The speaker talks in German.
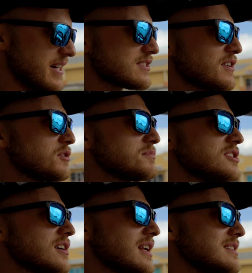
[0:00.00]
Weißt du, warum es
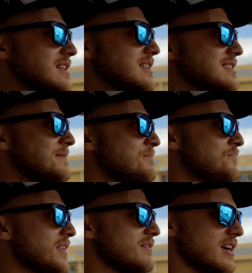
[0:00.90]
so gründig ist?
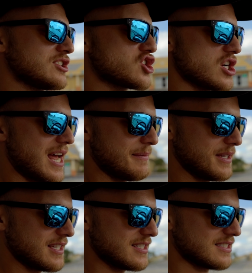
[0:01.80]
Nee. Weil es
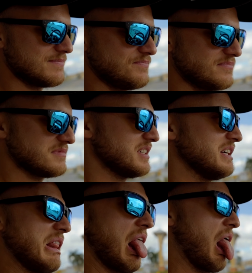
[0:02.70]
schleimig ist. Vielleicht
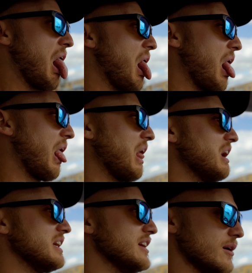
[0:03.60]
musst du mehr schütteln.
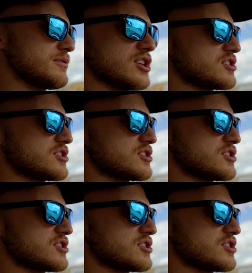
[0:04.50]
Ich Aber hab's schon